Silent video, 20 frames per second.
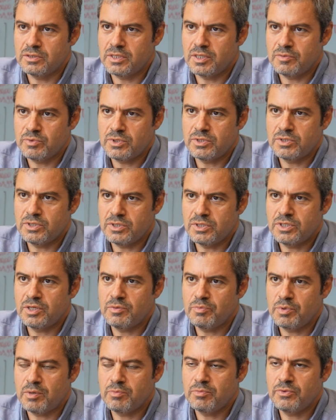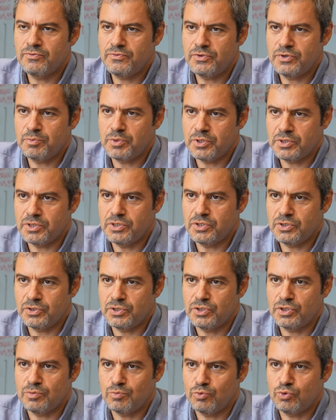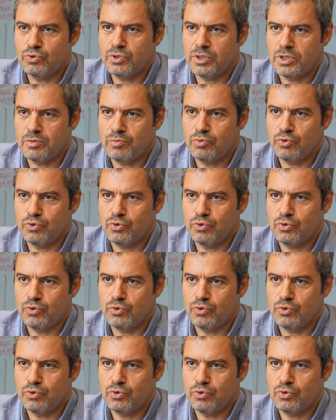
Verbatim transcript: temsilcini yapan bir firmada çalıştım 3 sene